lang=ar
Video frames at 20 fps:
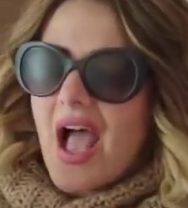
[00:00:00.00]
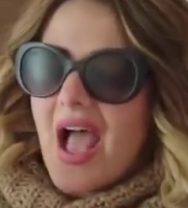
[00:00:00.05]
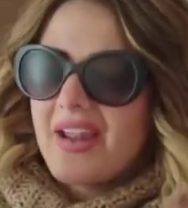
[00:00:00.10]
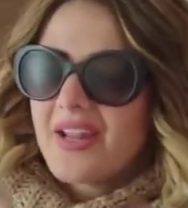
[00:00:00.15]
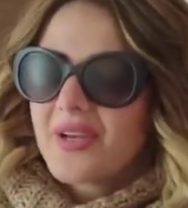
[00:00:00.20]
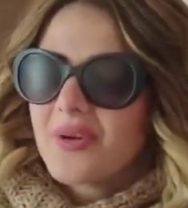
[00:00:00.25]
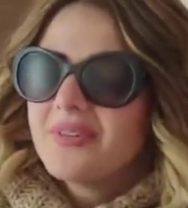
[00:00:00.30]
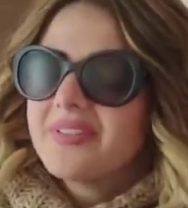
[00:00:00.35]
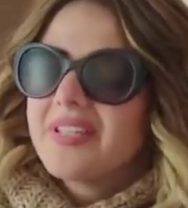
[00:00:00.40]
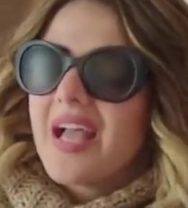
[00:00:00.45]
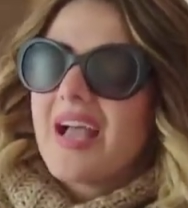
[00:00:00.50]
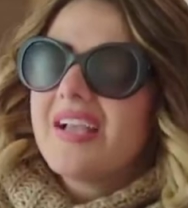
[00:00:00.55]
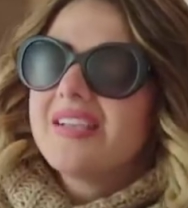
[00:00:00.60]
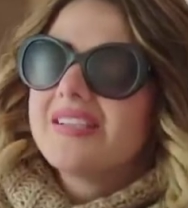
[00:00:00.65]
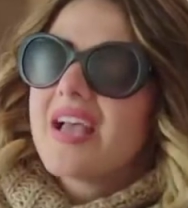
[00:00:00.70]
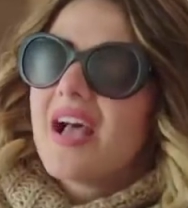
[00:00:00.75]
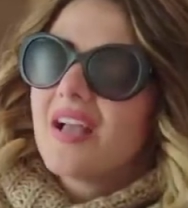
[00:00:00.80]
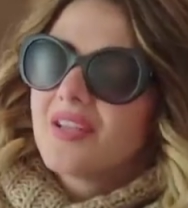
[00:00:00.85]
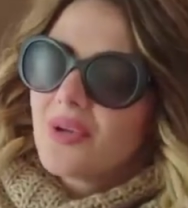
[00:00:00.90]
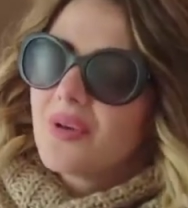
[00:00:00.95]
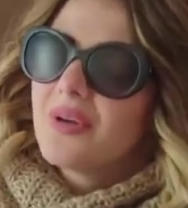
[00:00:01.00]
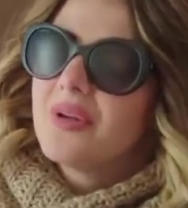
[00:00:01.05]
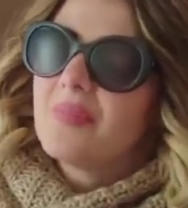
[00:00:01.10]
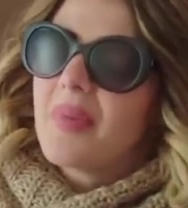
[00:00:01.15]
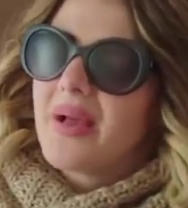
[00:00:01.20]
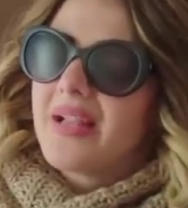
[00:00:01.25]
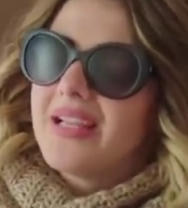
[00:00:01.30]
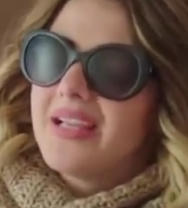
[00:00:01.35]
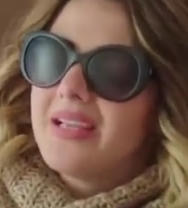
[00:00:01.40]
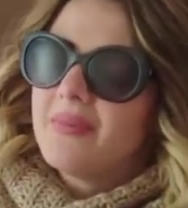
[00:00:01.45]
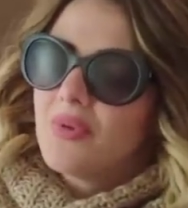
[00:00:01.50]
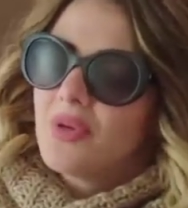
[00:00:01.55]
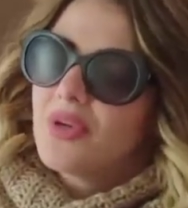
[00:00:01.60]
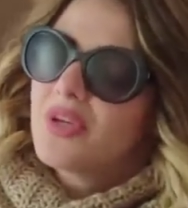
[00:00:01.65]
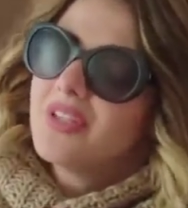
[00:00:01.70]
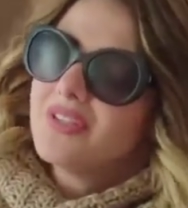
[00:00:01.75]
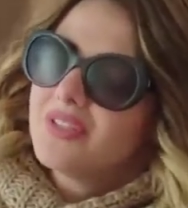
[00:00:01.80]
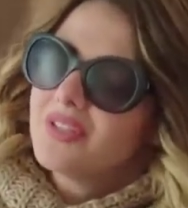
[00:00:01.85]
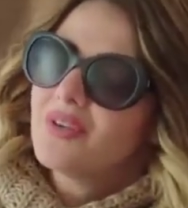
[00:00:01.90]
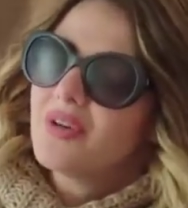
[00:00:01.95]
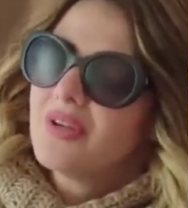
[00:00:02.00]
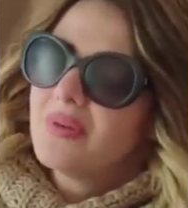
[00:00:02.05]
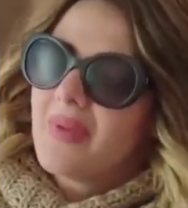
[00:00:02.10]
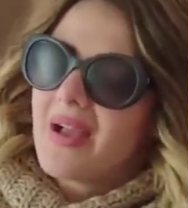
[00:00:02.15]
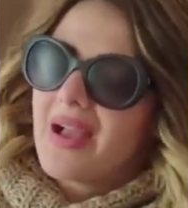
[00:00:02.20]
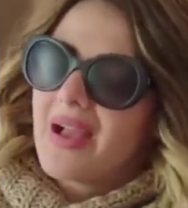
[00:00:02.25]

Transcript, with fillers: انا كنت عايزه ادخل باليه ممكن تدخل